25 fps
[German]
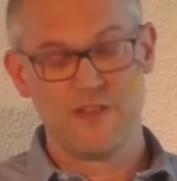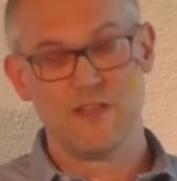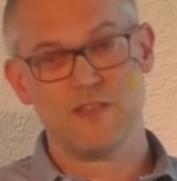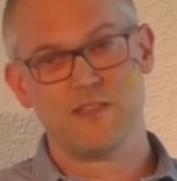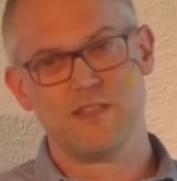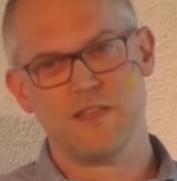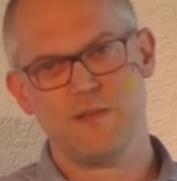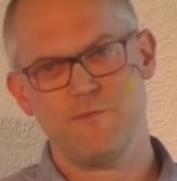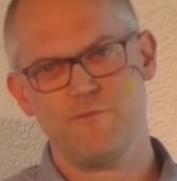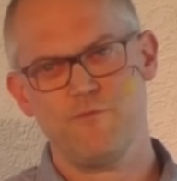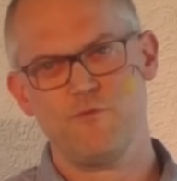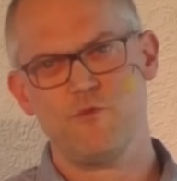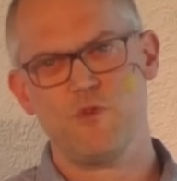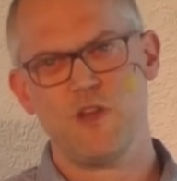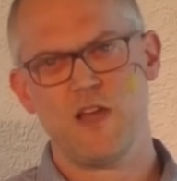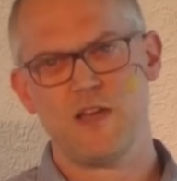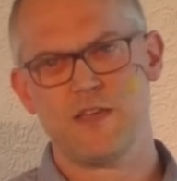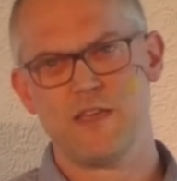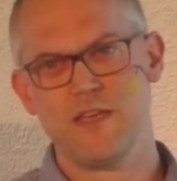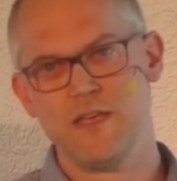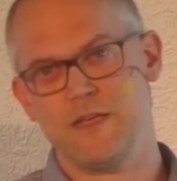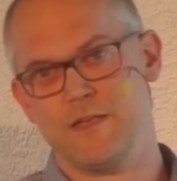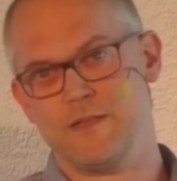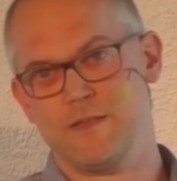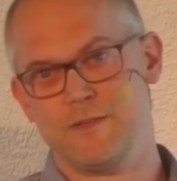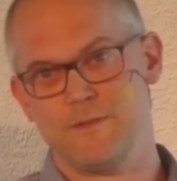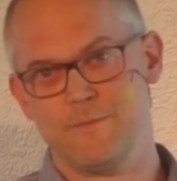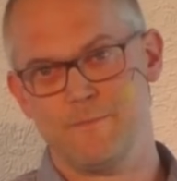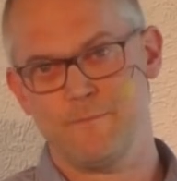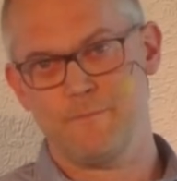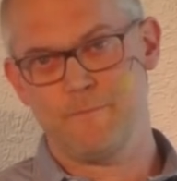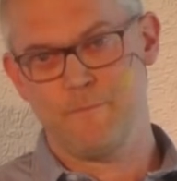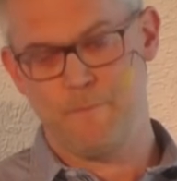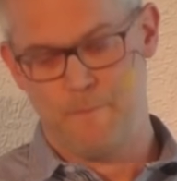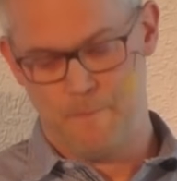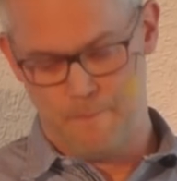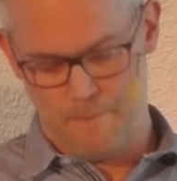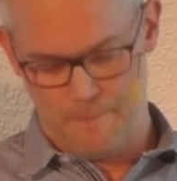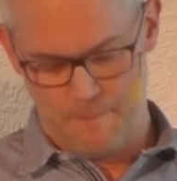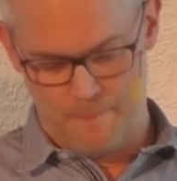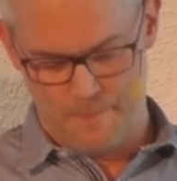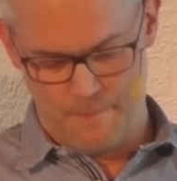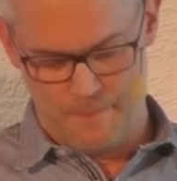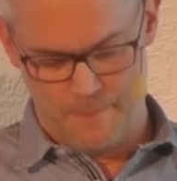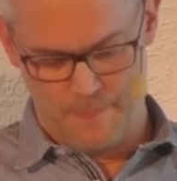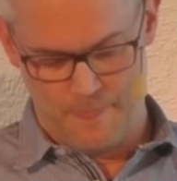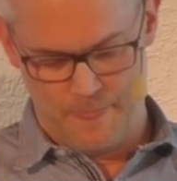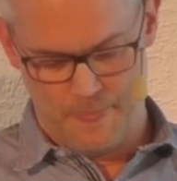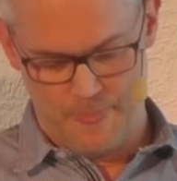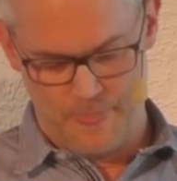wie es ihm wohl ergeht.
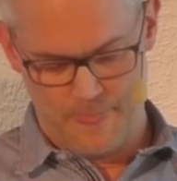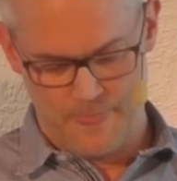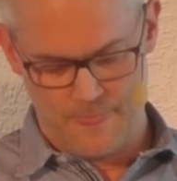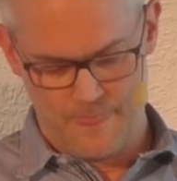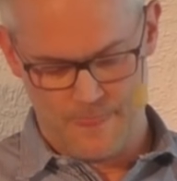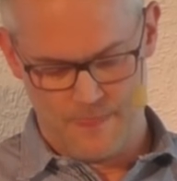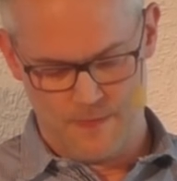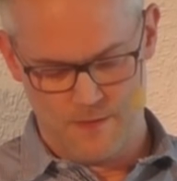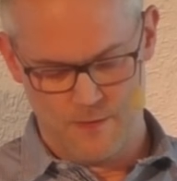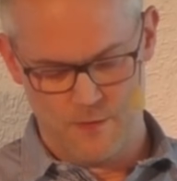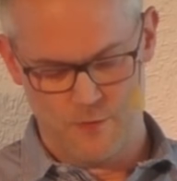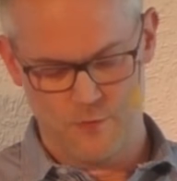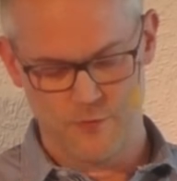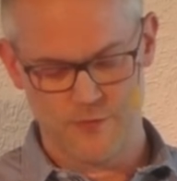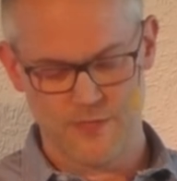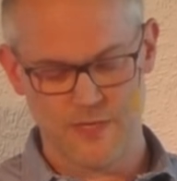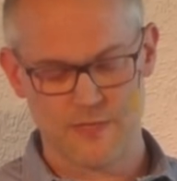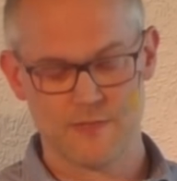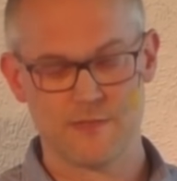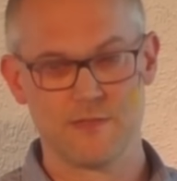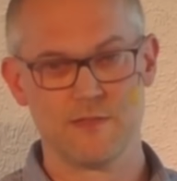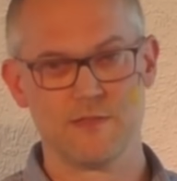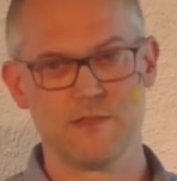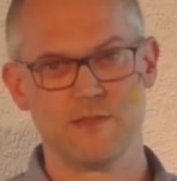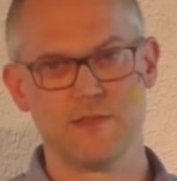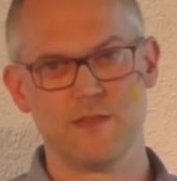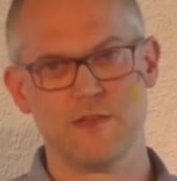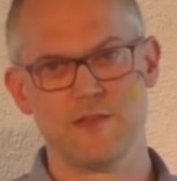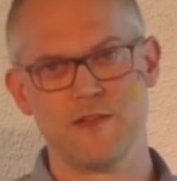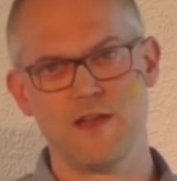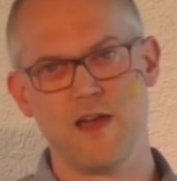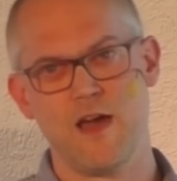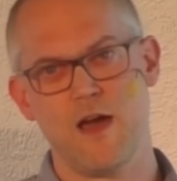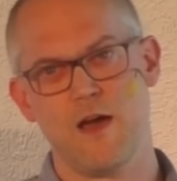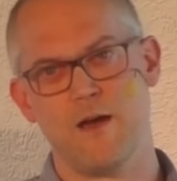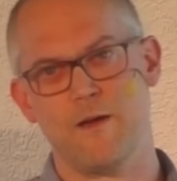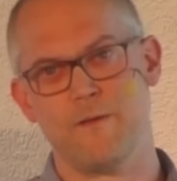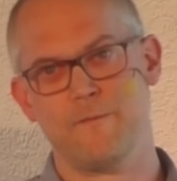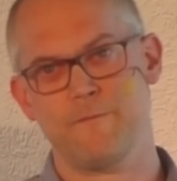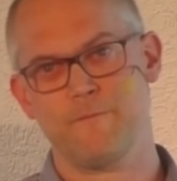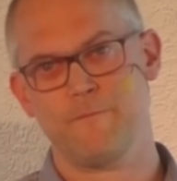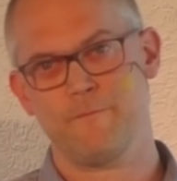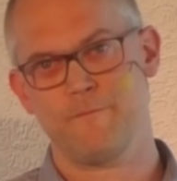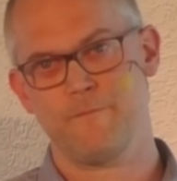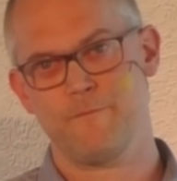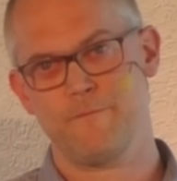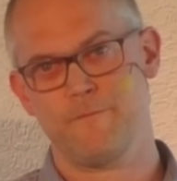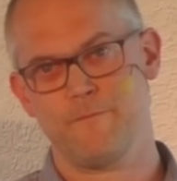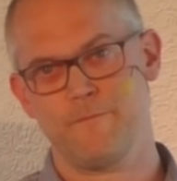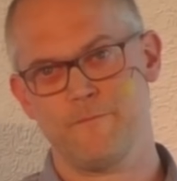Und jetzt ist er da,
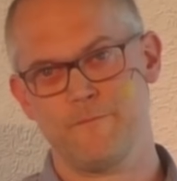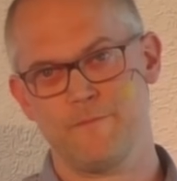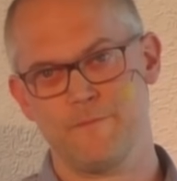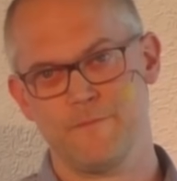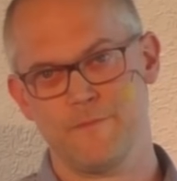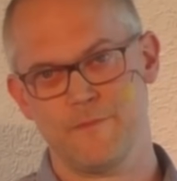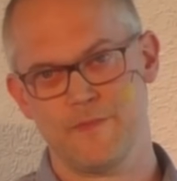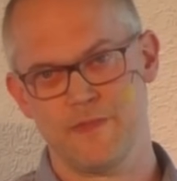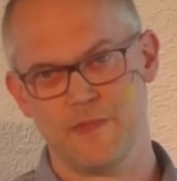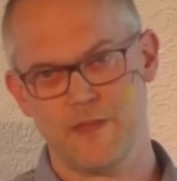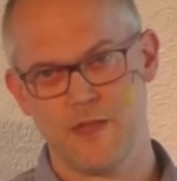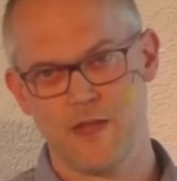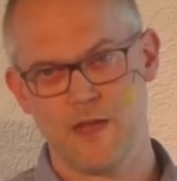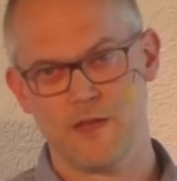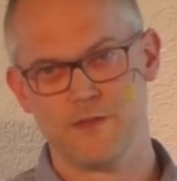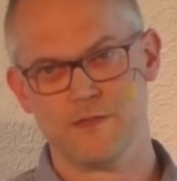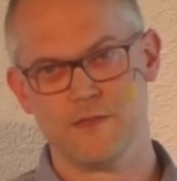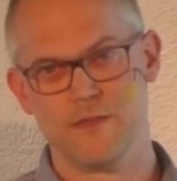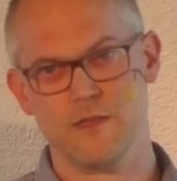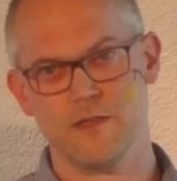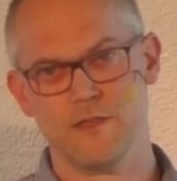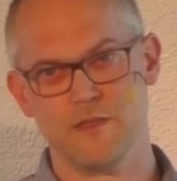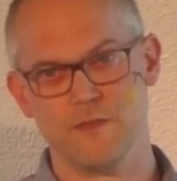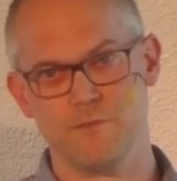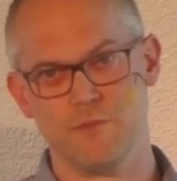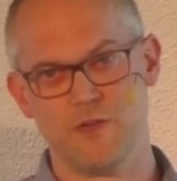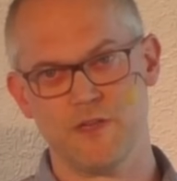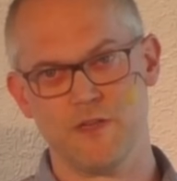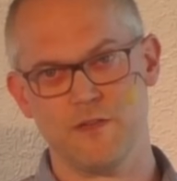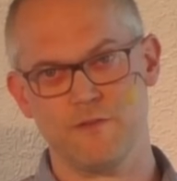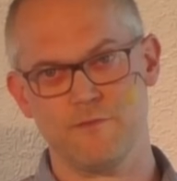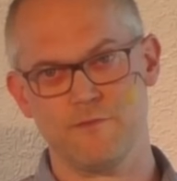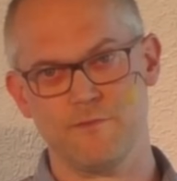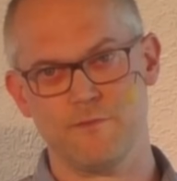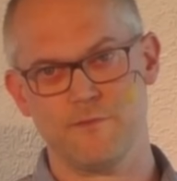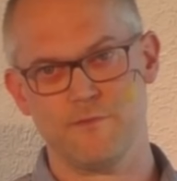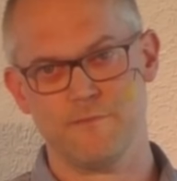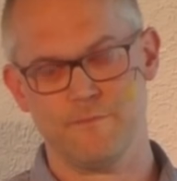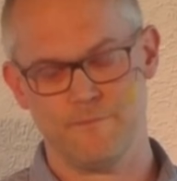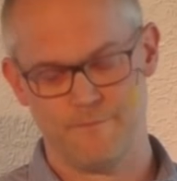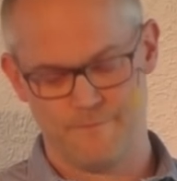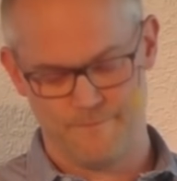der ersehnte Brief.